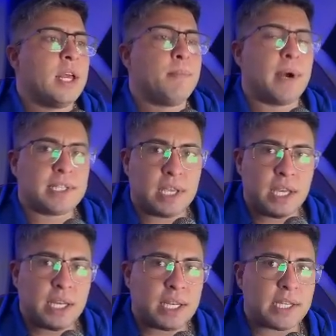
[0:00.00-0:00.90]
va a
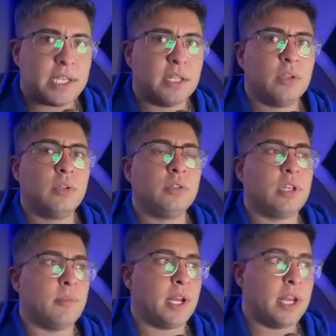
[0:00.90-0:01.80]
seguir creciendo
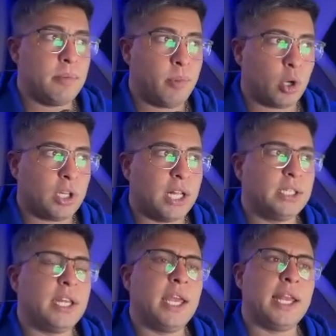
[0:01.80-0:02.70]
de manera importante